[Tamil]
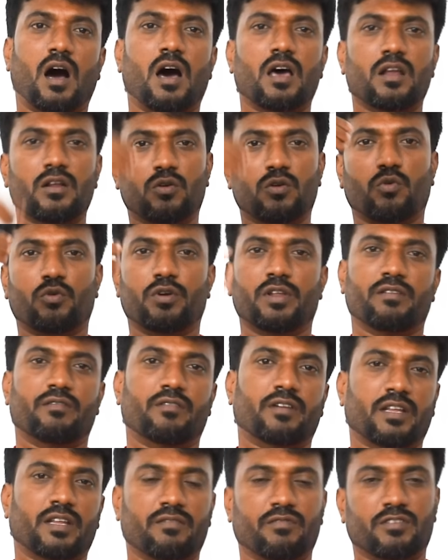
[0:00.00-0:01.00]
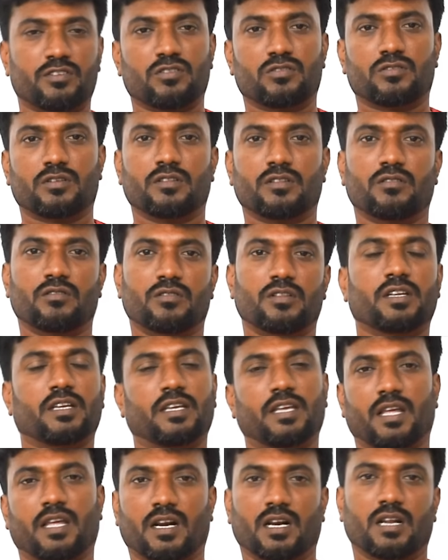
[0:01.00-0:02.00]
ஆறு கோடி வரை வசூல் செய்துள்ளது
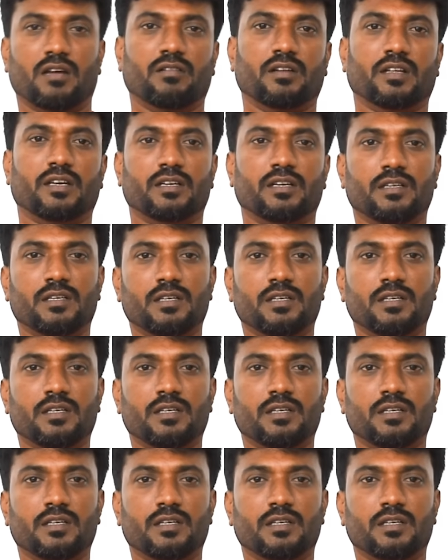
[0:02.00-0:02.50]
கேரளாவில்